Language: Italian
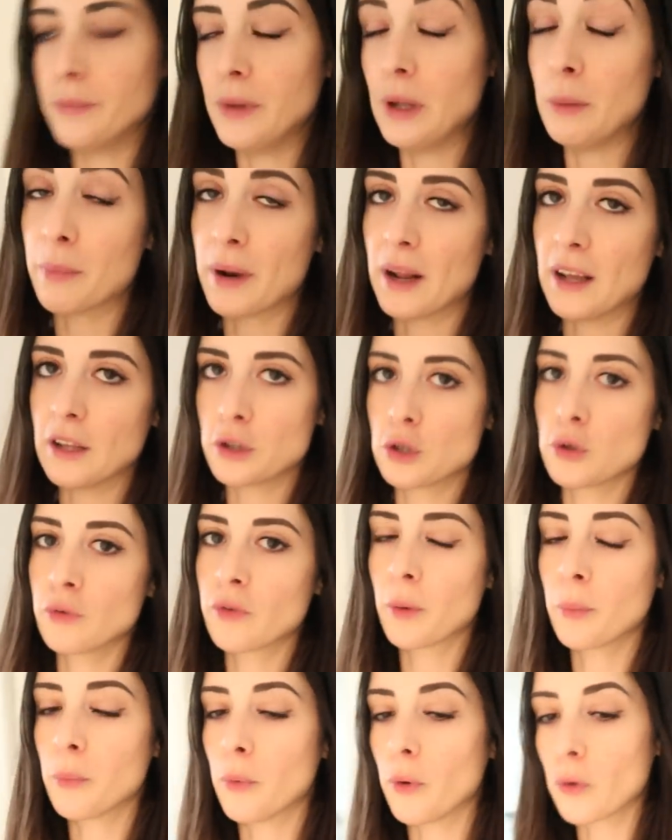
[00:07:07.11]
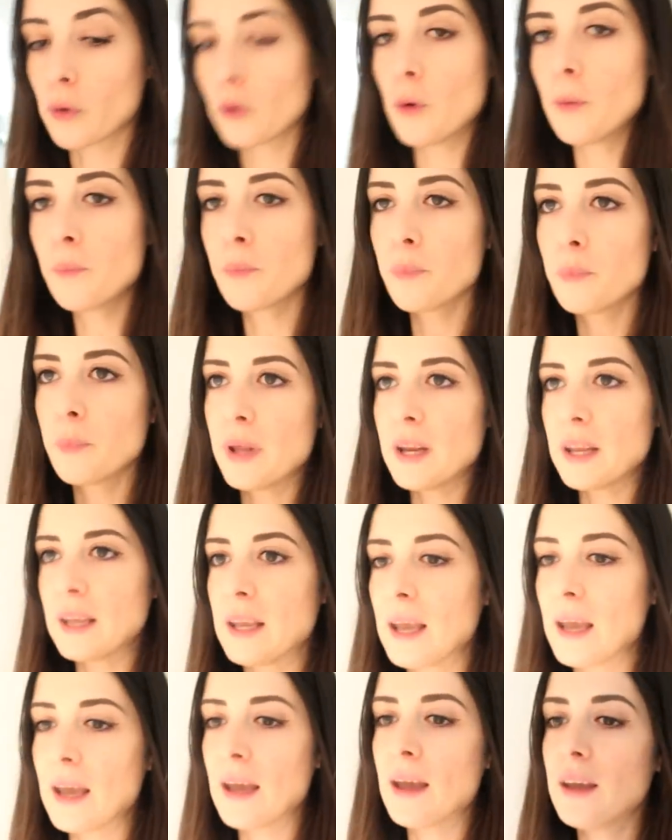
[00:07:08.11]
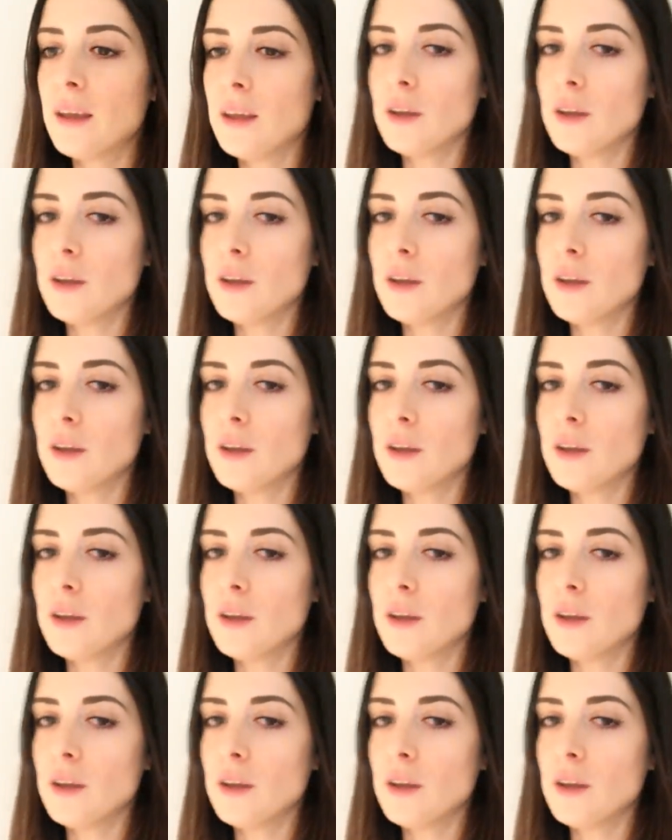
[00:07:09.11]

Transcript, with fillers: eh, il pranzo fra poco perché